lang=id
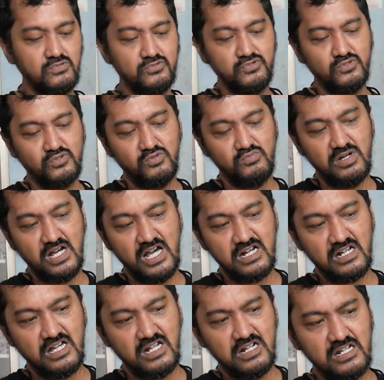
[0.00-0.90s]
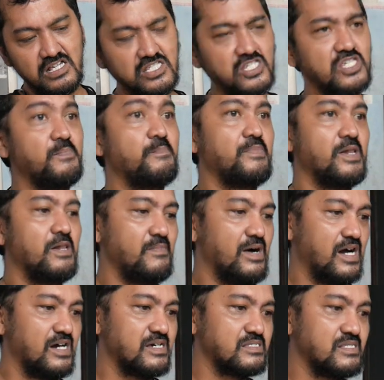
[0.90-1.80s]
untuk rumahan karena dia simple
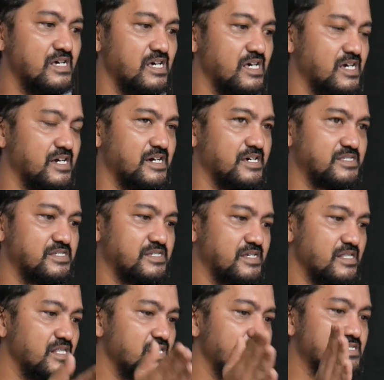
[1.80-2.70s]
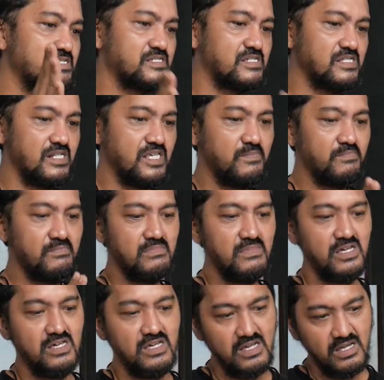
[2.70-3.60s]
banget, kecil, slim,
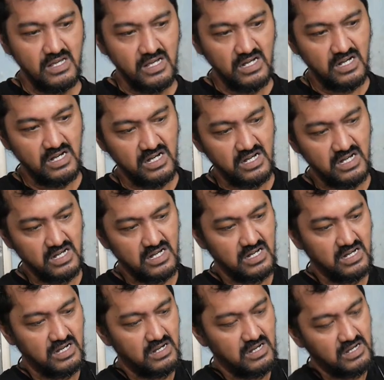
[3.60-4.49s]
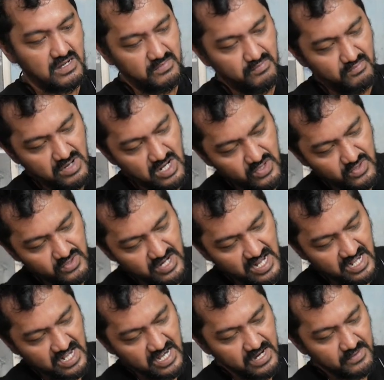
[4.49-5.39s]
uh,
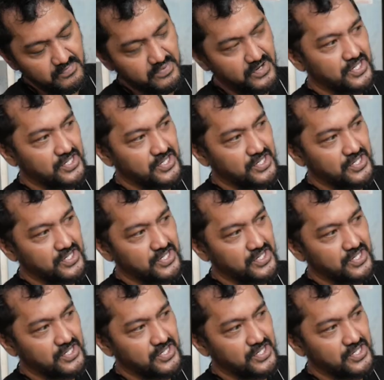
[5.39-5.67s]
menggunakan